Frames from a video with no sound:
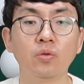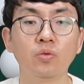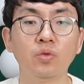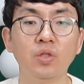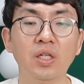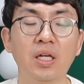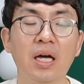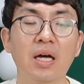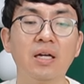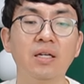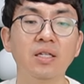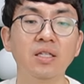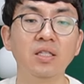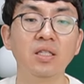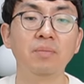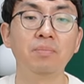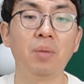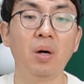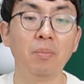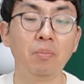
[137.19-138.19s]
우리가
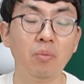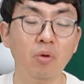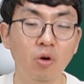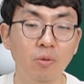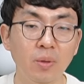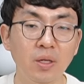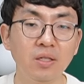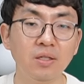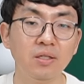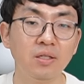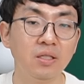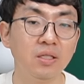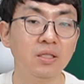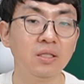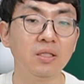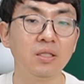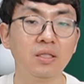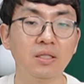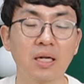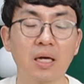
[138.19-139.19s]
흔히
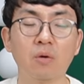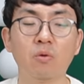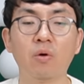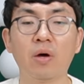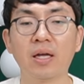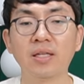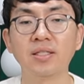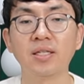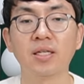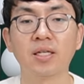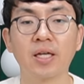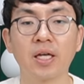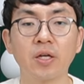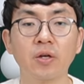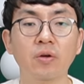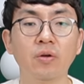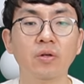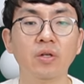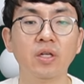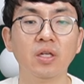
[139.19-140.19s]
Performance라고
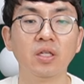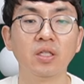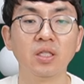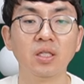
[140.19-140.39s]
하잖아요.